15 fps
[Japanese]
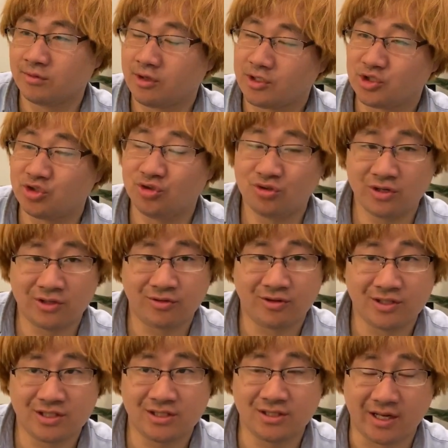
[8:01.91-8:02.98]
てか16ラウンド
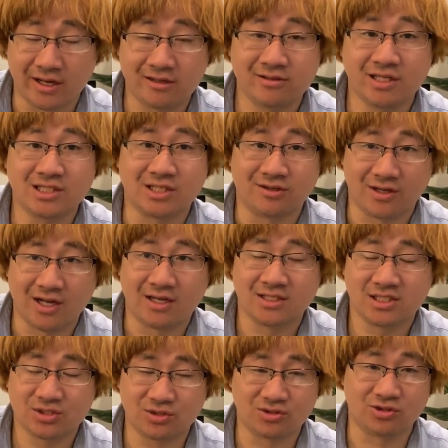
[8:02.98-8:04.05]
がなくなっちゃうのか
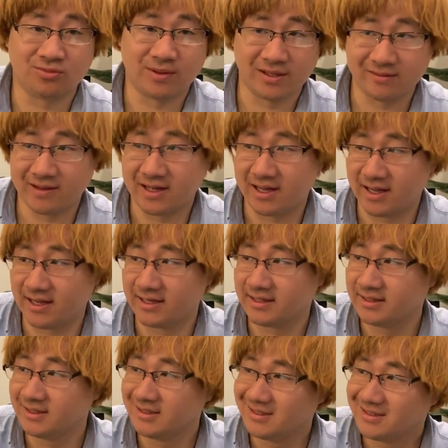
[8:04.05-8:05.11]
漆黒の場合ははい
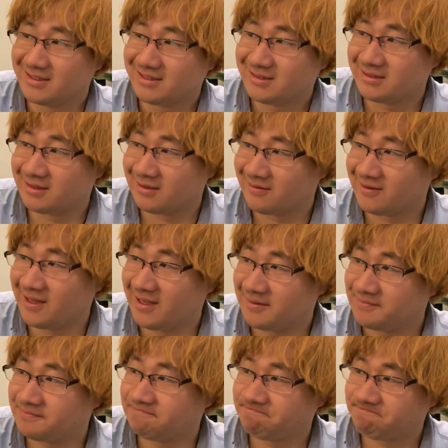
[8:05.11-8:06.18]
なので
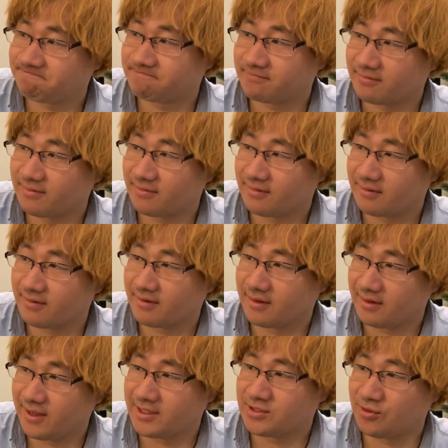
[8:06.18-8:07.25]

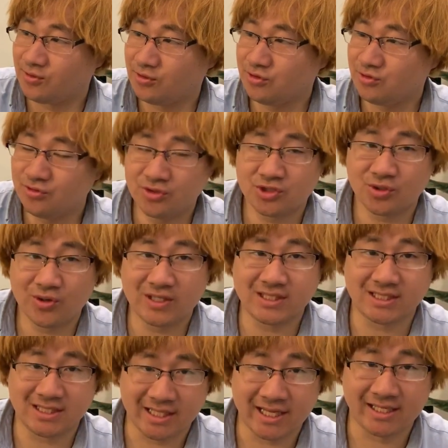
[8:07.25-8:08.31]
へそ保留を消化
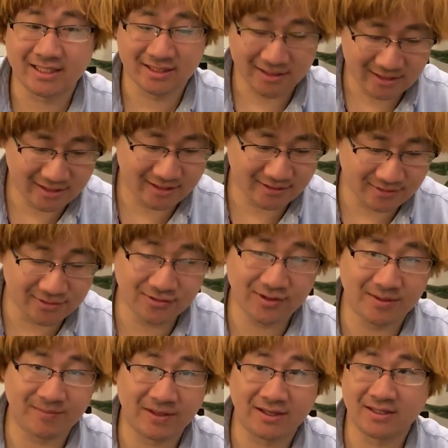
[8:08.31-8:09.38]
させないっていうの
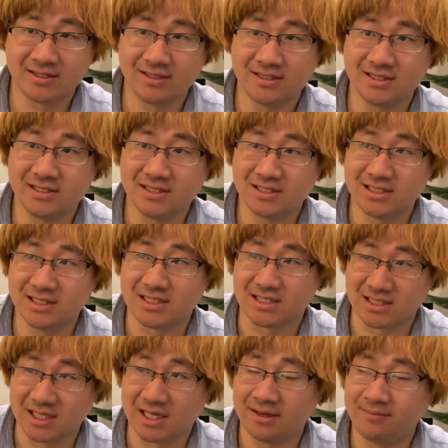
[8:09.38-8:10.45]
は、まあ、意
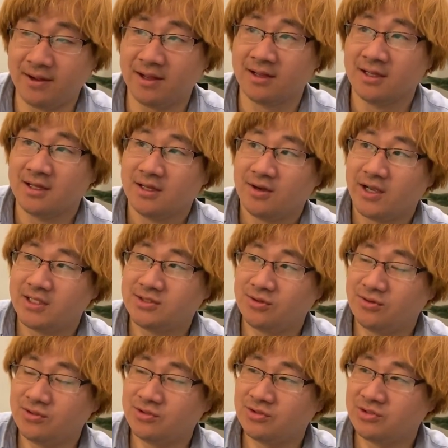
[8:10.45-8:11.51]
識しながら、まあ、
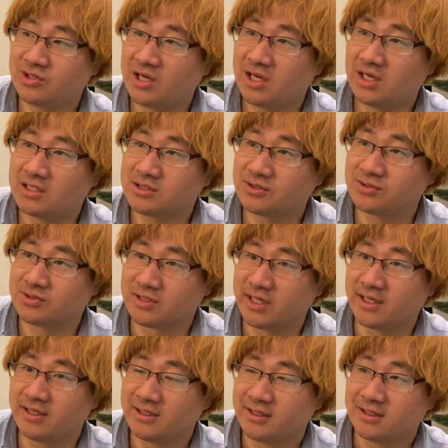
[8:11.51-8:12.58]
イソフがそうです
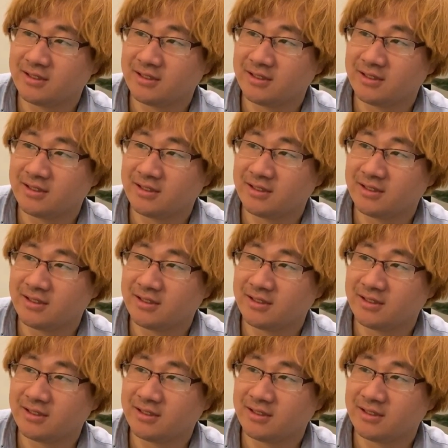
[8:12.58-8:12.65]
ね